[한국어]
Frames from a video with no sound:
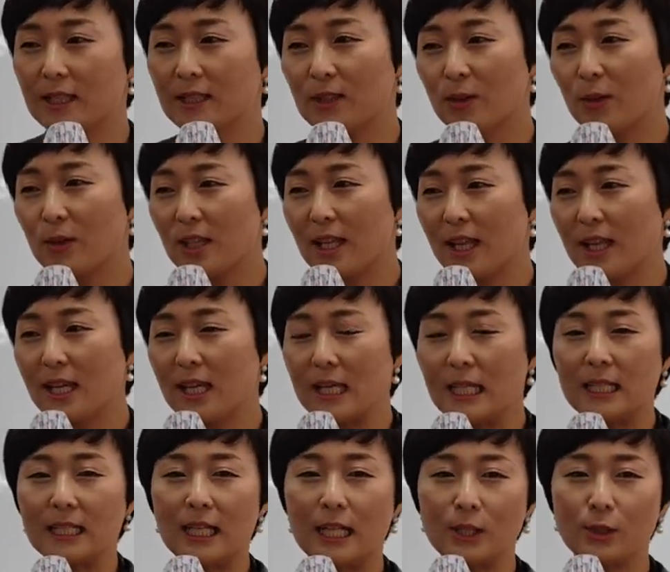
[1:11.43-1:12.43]
그런데
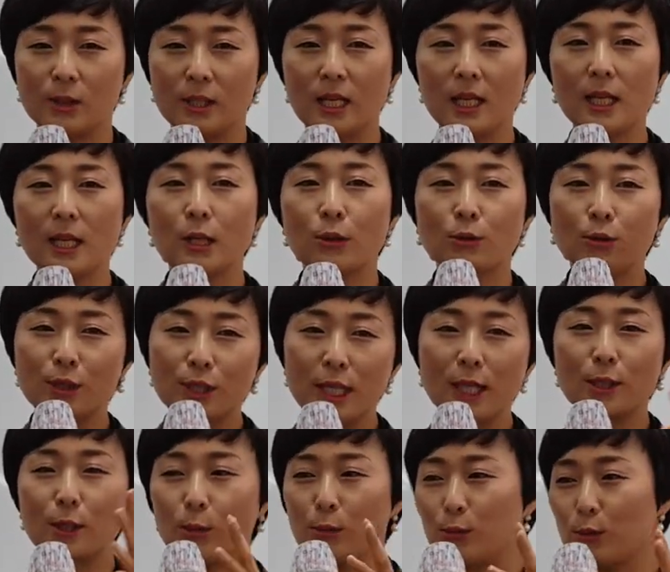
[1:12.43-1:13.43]
나중에
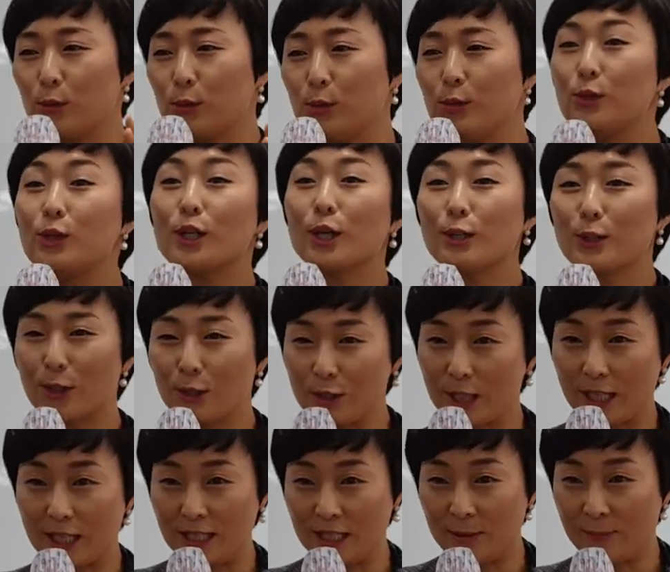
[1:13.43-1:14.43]
구체적으로 유치
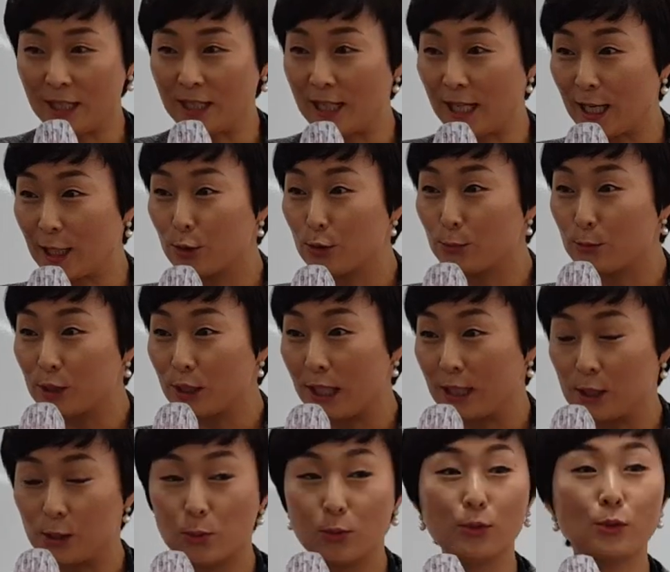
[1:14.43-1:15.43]
선생님에 대한 꿈을
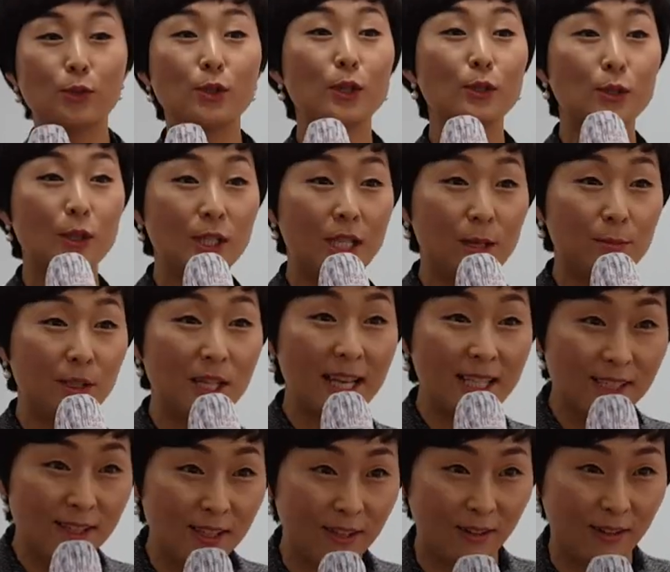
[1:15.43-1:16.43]
가지고 유치 선생님을
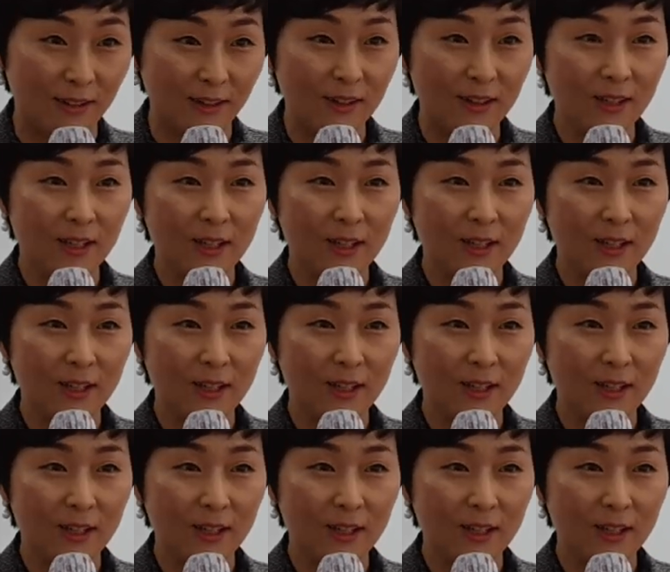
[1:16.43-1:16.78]
했어요.